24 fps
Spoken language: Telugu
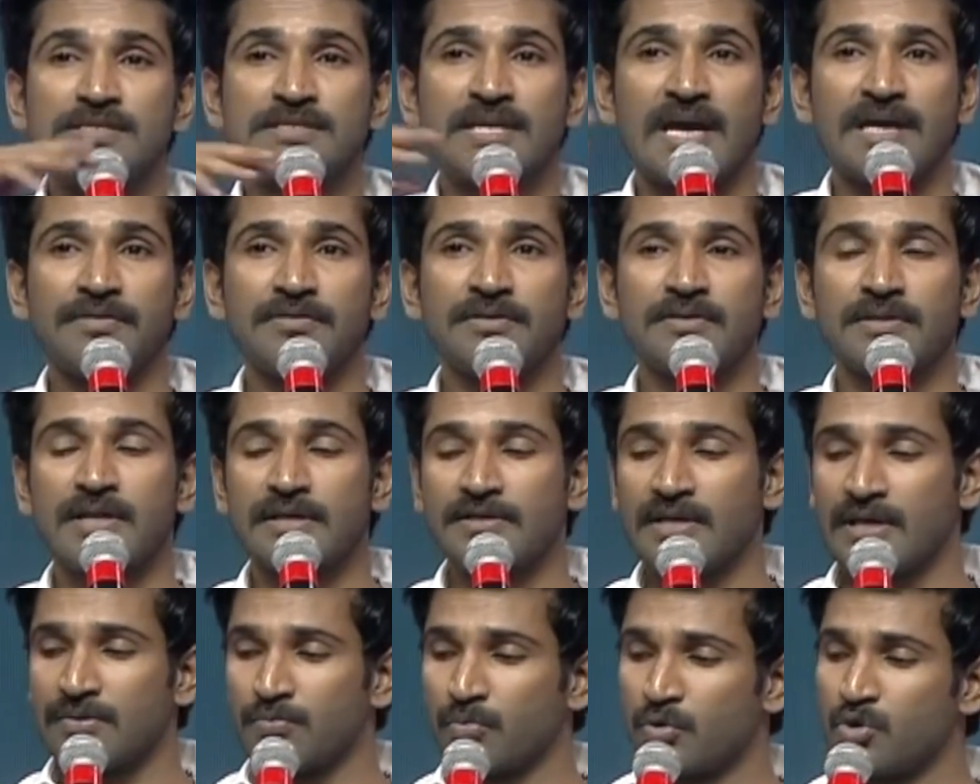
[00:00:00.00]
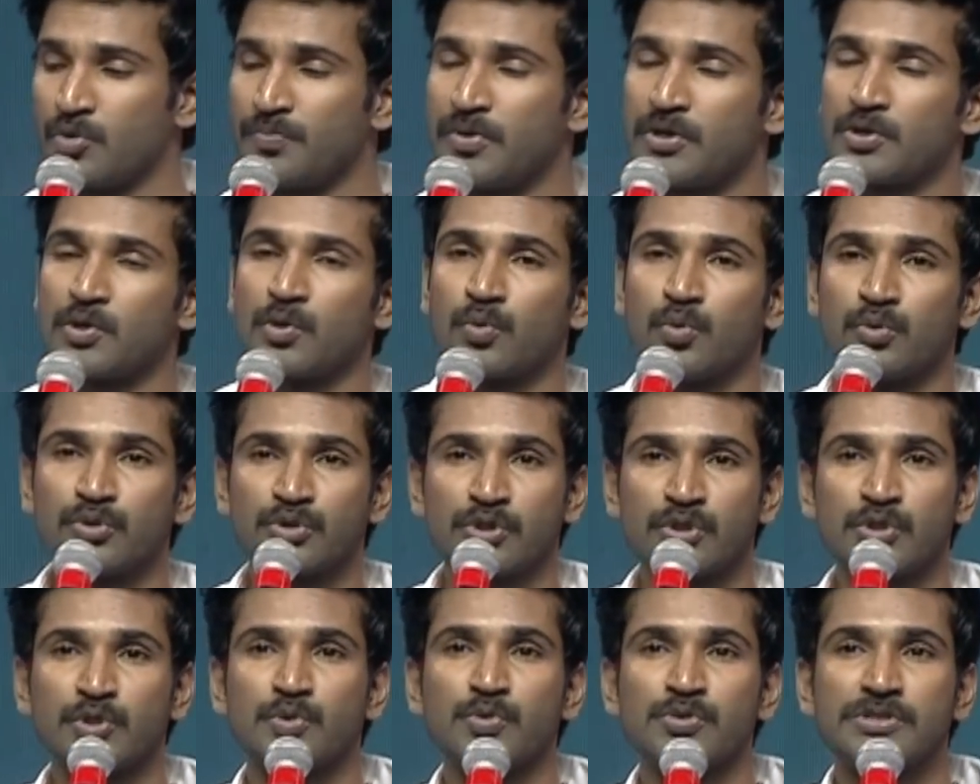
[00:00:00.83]
సాయంత్రం దాకా దాన్ని ముందు పెట్టుకుని
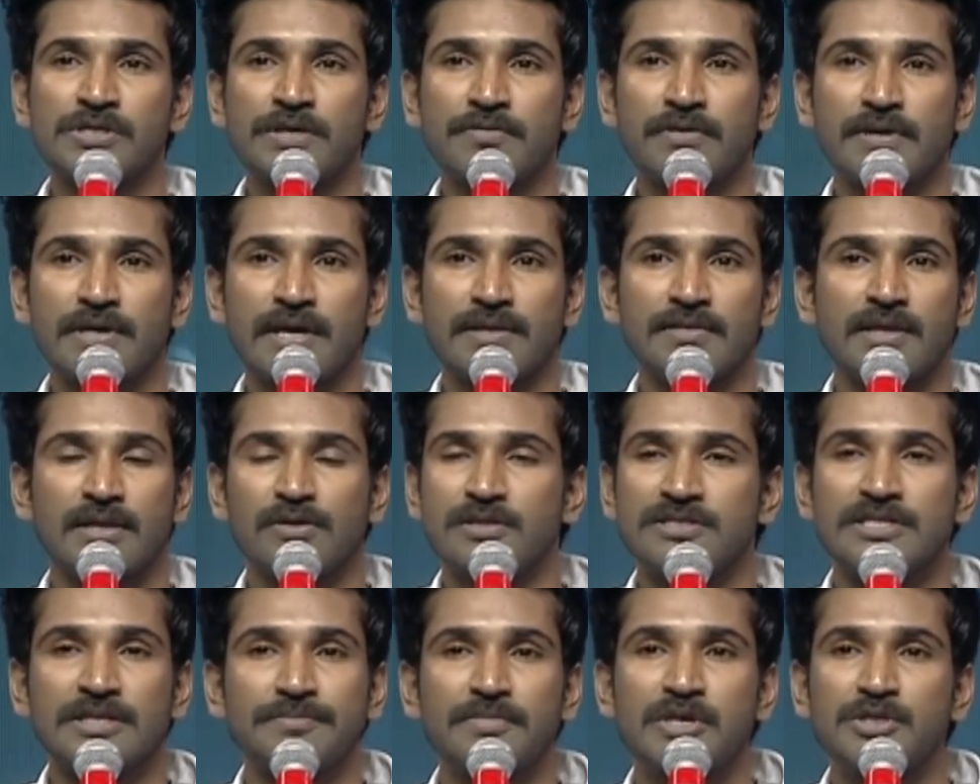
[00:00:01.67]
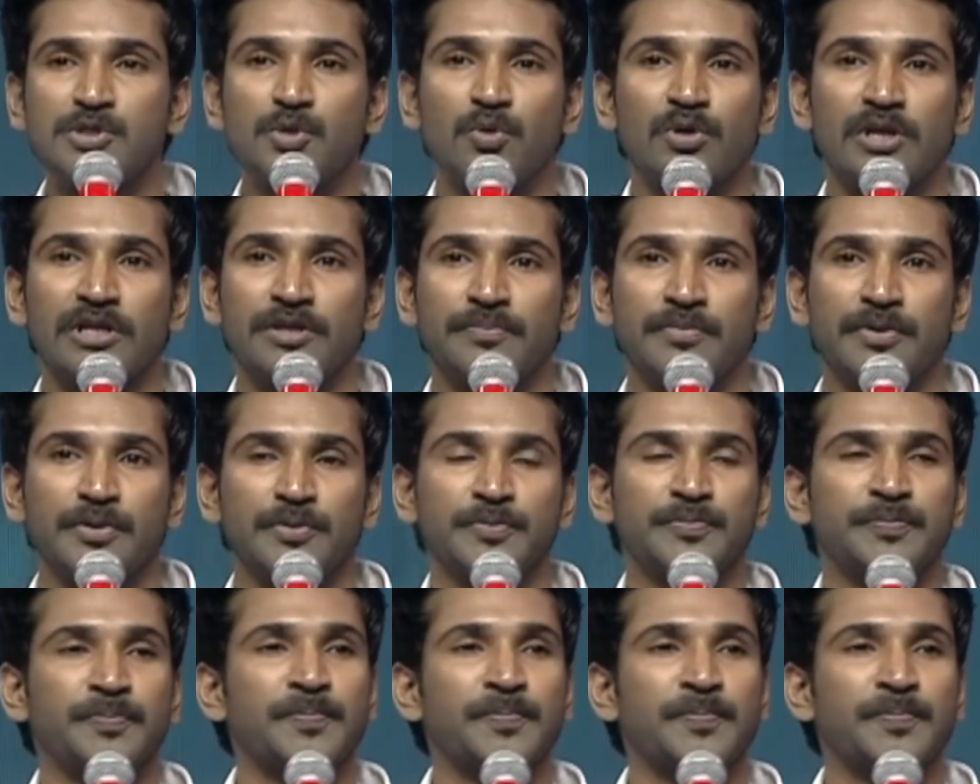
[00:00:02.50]
కూర్చొని చూసాము కానీ దాంట్లో సినిమా చూడలేదు మేము